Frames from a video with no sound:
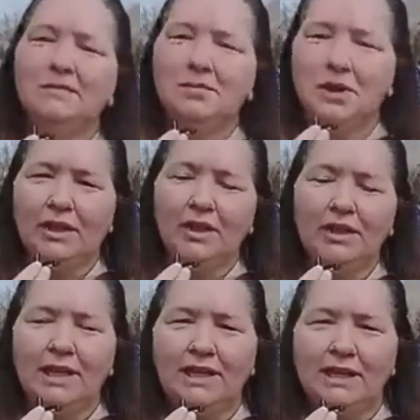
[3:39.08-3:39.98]
buenos
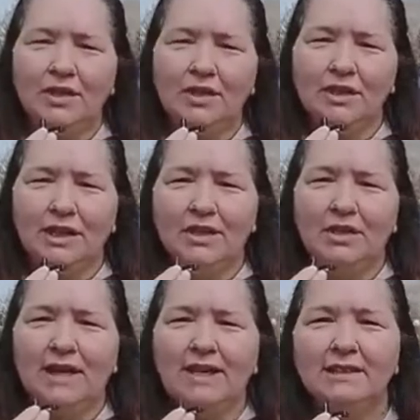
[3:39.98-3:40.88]
días a todos y a
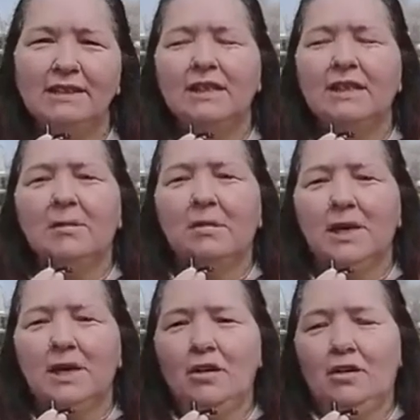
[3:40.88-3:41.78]
todas.
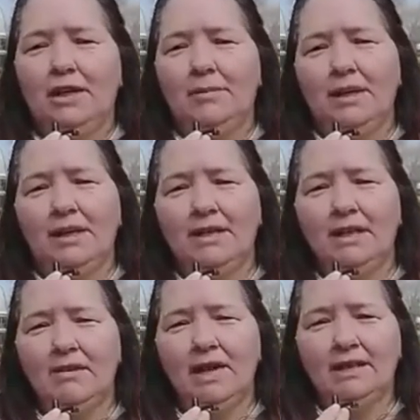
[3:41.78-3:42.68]
Bueno,
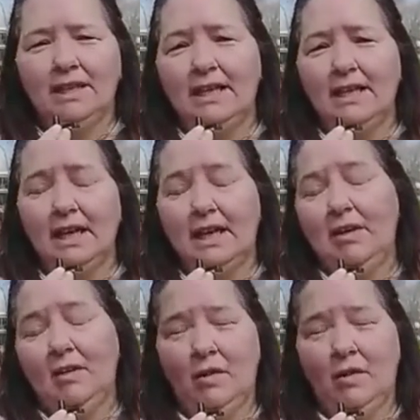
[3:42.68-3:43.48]
expectativas, hay que,